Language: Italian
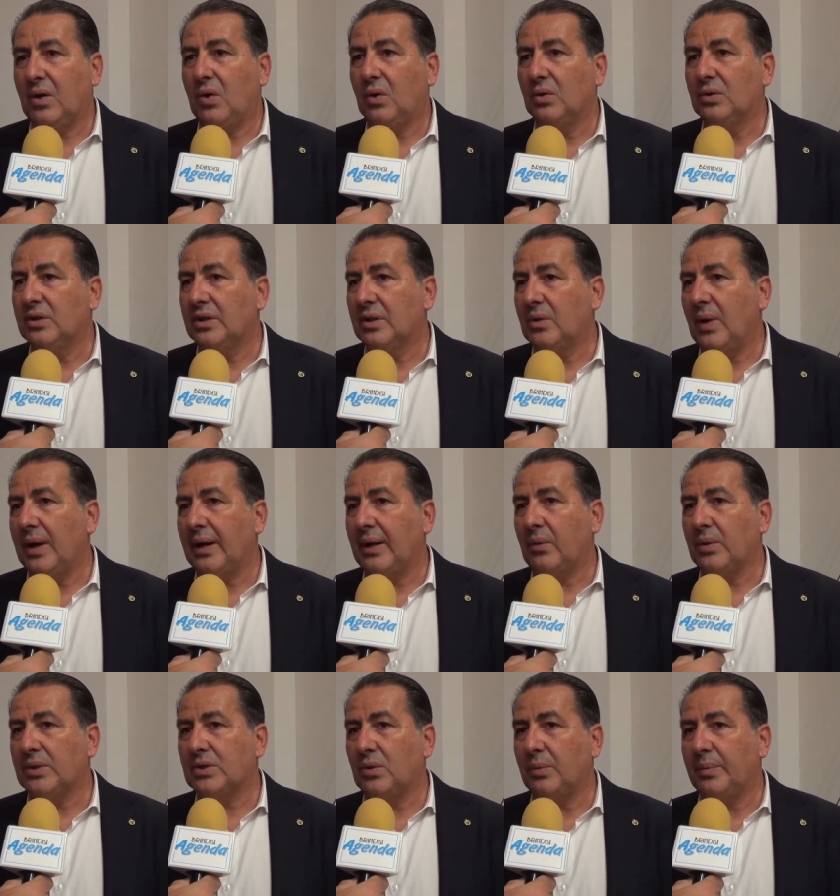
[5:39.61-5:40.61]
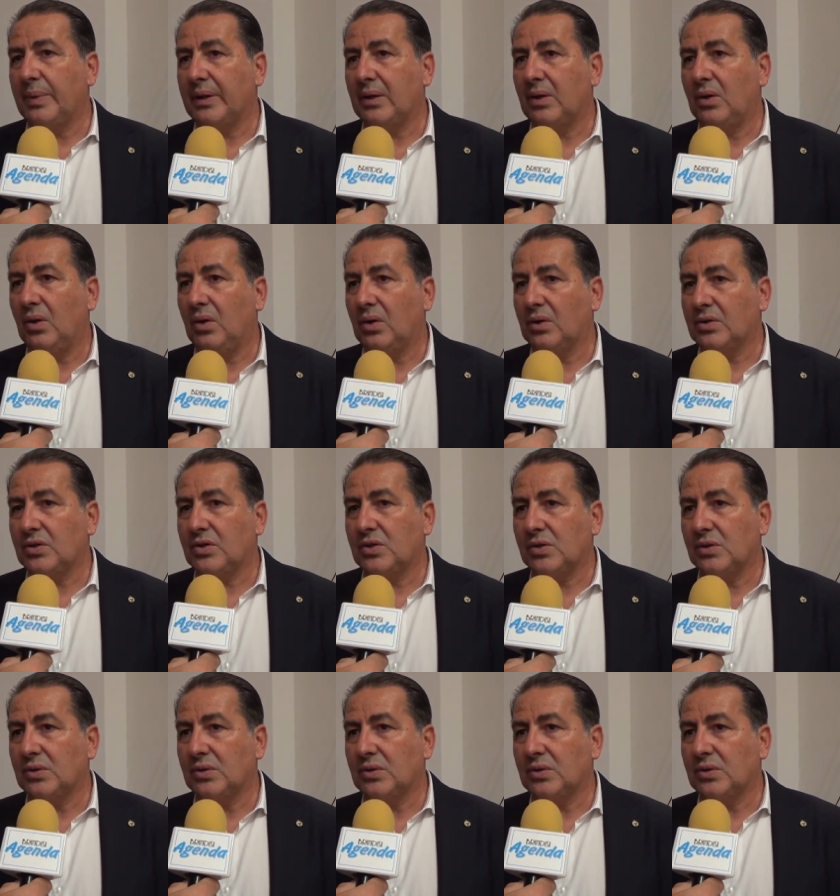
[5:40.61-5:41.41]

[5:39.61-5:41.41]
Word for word: continuare questo percorso